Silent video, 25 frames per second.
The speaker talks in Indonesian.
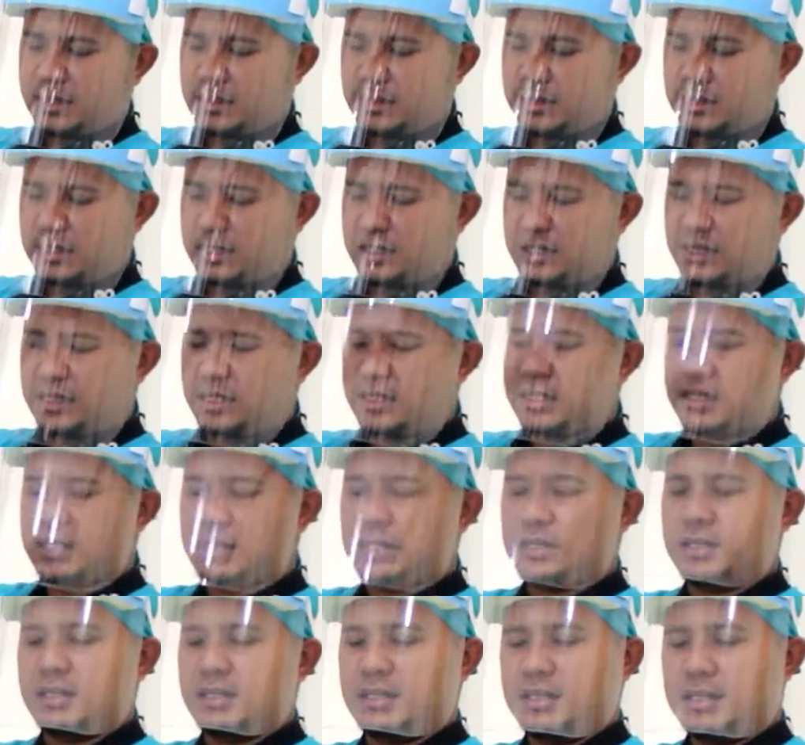uh,
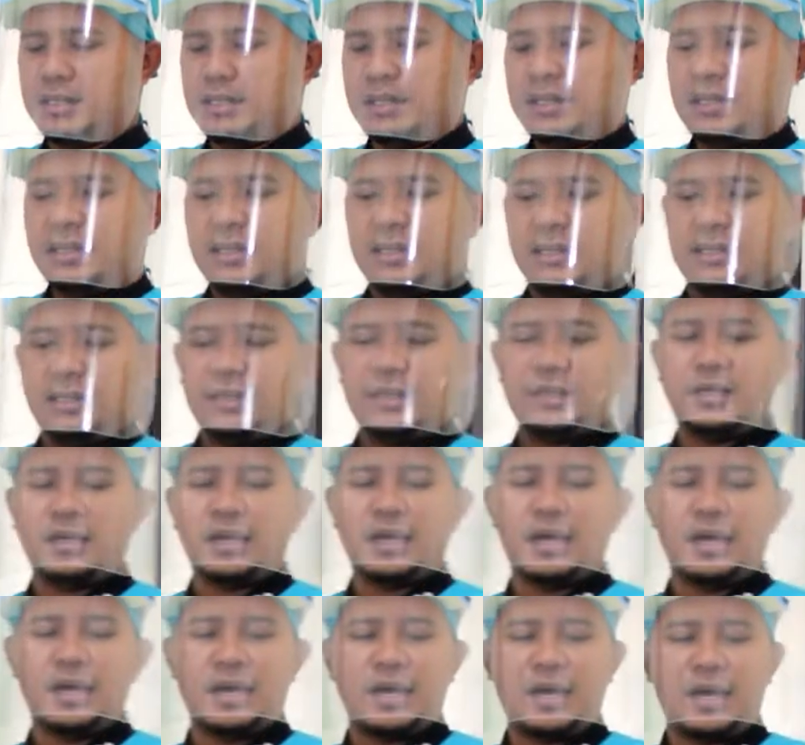
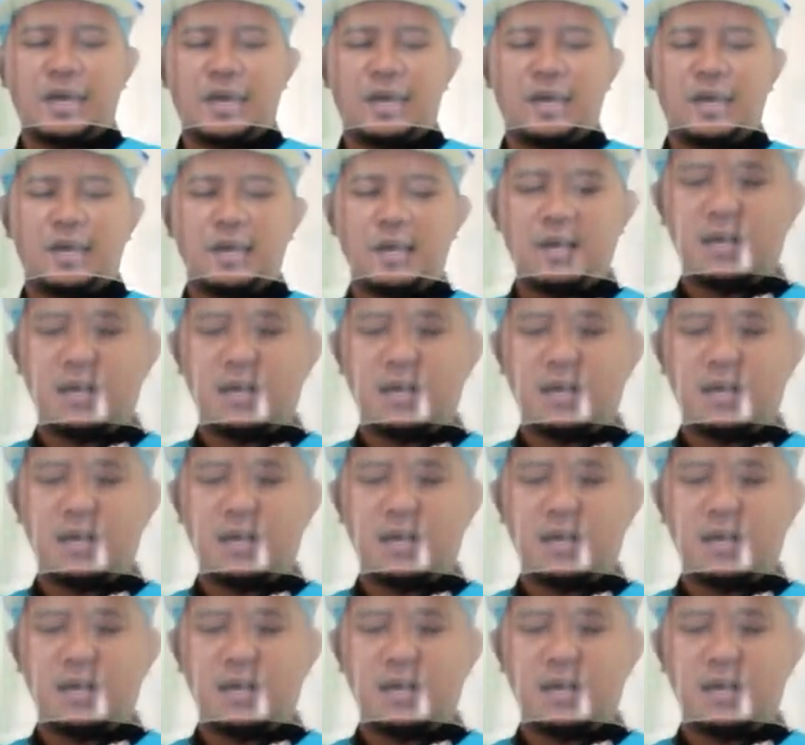tiga